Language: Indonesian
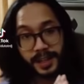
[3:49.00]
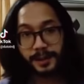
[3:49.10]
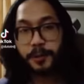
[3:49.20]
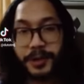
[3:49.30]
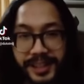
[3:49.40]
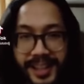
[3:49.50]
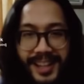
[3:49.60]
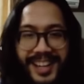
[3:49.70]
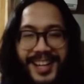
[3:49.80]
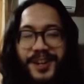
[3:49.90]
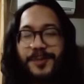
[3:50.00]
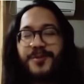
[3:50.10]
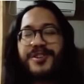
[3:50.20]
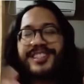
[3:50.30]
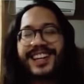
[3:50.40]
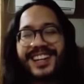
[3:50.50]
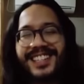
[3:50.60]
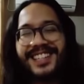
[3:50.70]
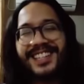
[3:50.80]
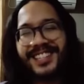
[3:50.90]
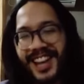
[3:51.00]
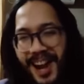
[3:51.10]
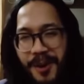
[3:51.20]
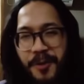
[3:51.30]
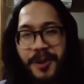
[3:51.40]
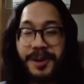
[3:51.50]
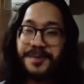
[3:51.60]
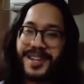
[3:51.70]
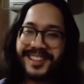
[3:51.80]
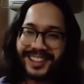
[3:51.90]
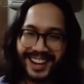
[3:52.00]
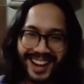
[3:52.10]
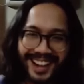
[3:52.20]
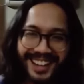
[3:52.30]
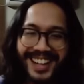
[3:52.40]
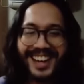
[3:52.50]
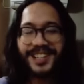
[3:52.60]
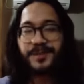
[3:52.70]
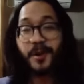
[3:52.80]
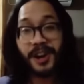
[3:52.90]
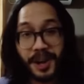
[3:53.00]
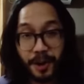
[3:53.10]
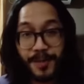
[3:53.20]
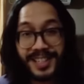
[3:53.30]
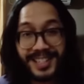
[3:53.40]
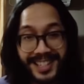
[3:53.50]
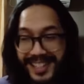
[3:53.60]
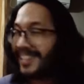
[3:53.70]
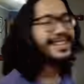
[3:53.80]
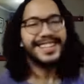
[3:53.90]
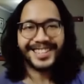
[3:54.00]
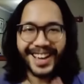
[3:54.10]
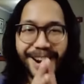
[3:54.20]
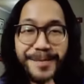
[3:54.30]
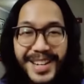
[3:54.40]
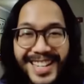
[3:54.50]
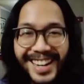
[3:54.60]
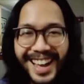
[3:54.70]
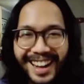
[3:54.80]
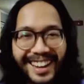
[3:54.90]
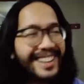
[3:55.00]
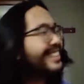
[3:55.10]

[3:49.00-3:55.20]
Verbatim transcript: Berkat UU ITE, hidup gue sekarang jadi jauh lebih tenang. Karena semua orang yang gue benci sekarang menghilang.